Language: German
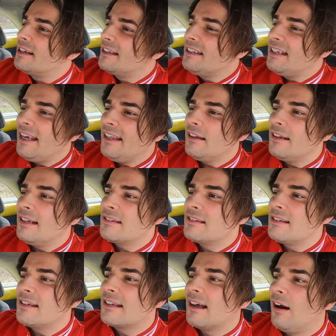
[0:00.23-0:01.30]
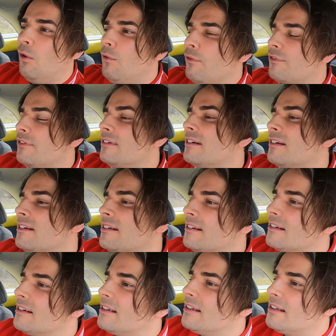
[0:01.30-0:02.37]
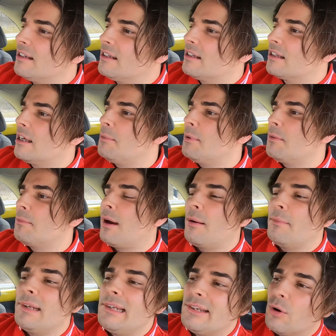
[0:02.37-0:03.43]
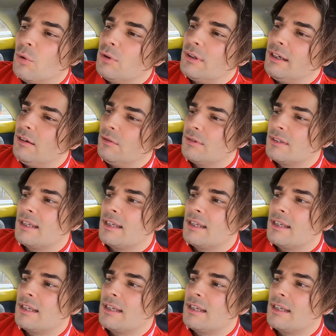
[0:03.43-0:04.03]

Jeder lässt sich kaufen. Gib ihnen ein paar Millionen und